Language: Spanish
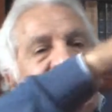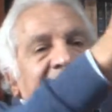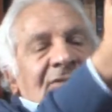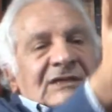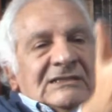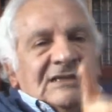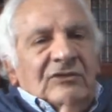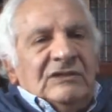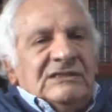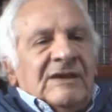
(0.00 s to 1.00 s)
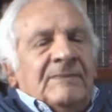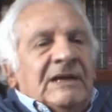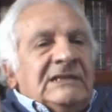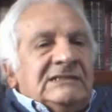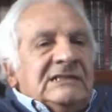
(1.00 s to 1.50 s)
que había estado
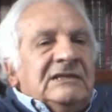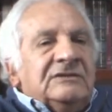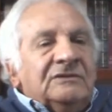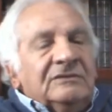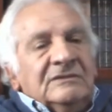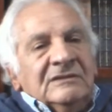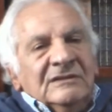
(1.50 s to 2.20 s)
desapareciendo,